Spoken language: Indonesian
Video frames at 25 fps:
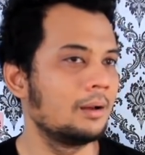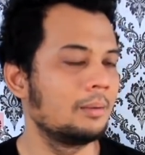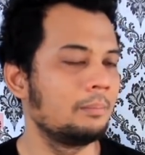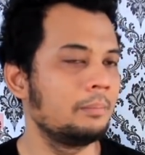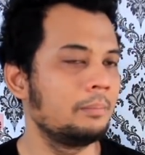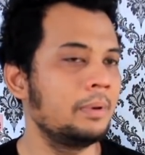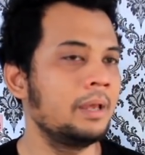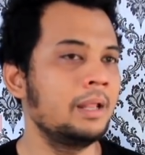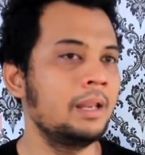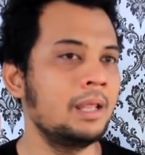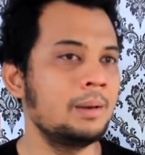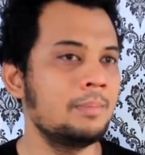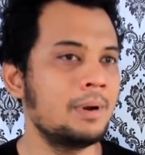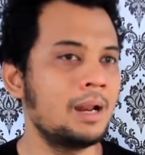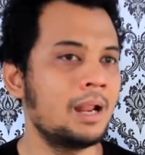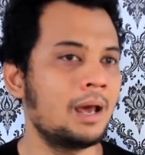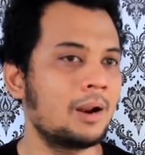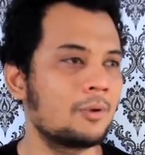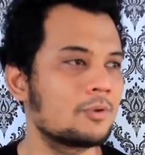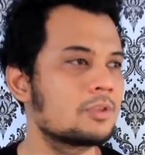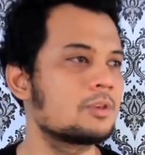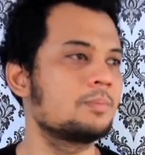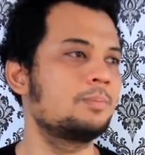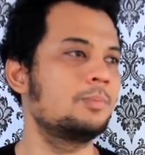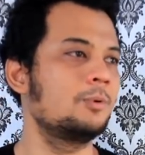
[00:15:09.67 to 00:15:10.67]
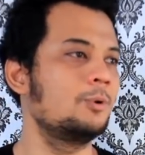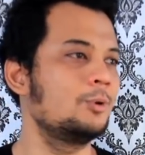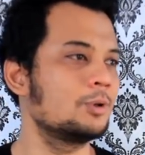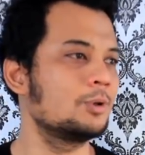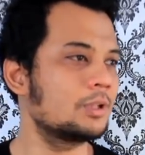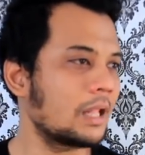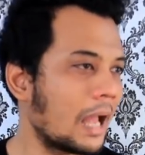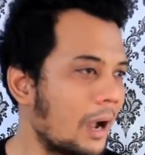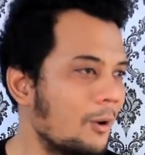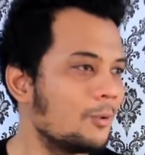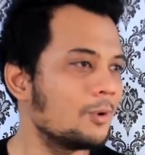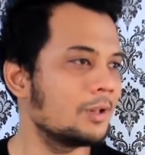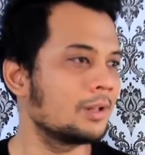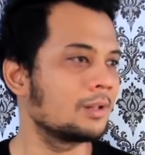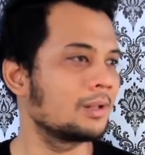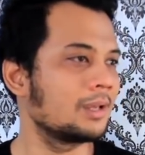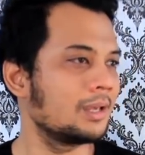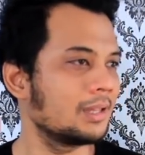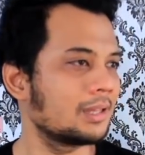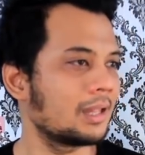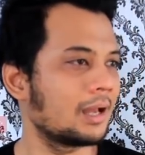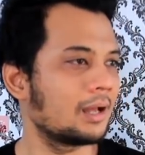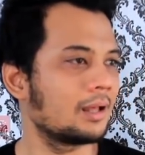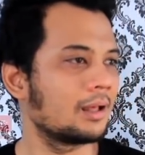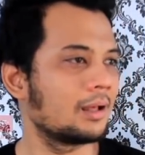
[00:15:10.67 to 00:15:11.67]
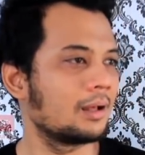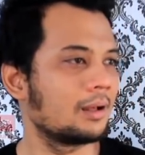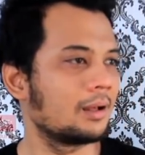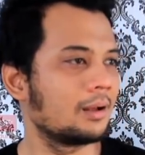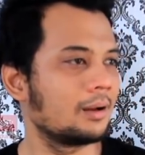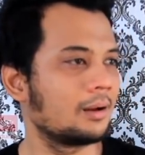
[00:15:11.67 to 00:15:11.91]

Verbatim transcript: minimal harus 10 tahun kita